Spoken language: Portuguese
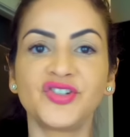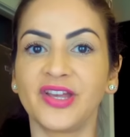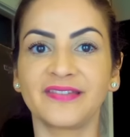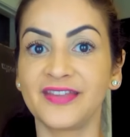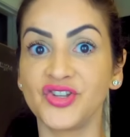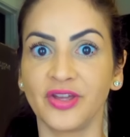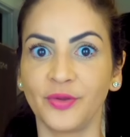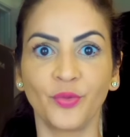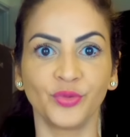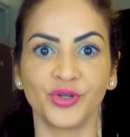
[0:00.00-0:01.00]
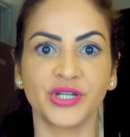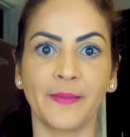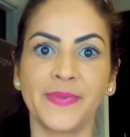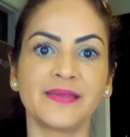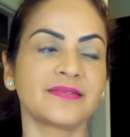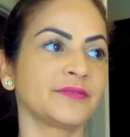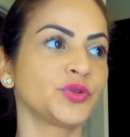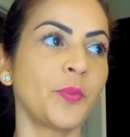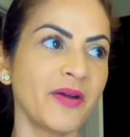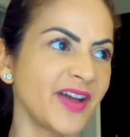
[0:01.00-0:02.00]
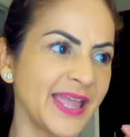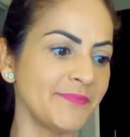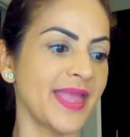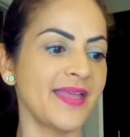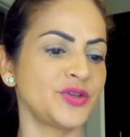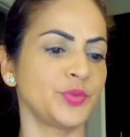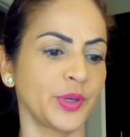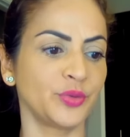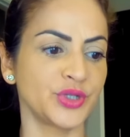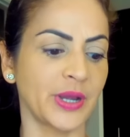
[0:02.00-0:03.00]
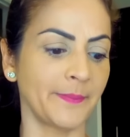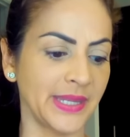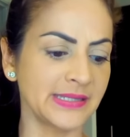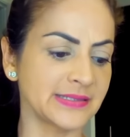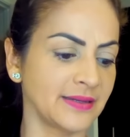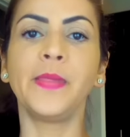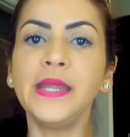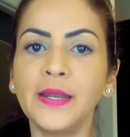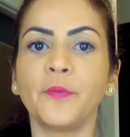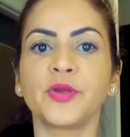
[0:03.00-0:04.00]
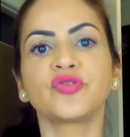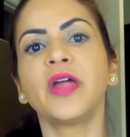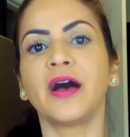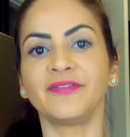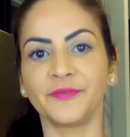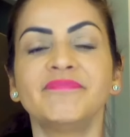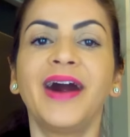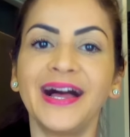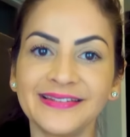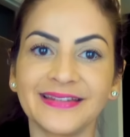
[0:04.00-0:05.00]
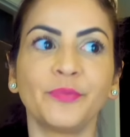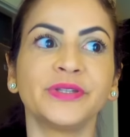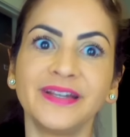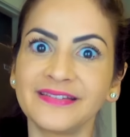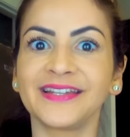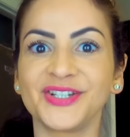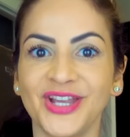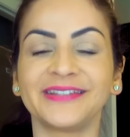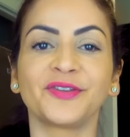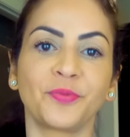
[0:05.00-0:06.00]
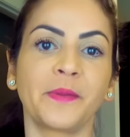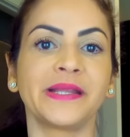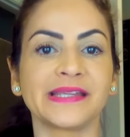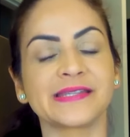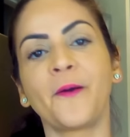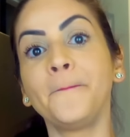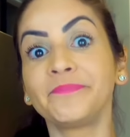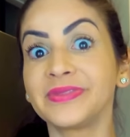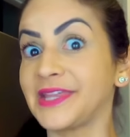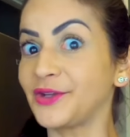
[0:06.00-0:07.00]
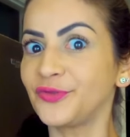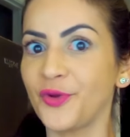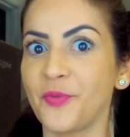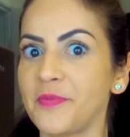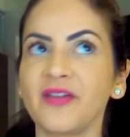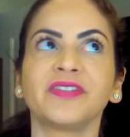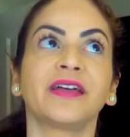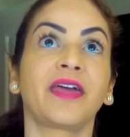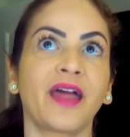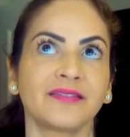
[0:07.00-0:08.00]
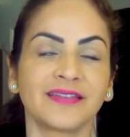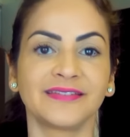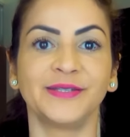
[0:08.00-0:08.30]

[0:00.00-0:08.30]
de assim, de anão com dor de cabeça, tomava remédio para dor de cabeça e não me ajudava. Mas a mudança na dieta e a suplementação transformou minha vida, graças a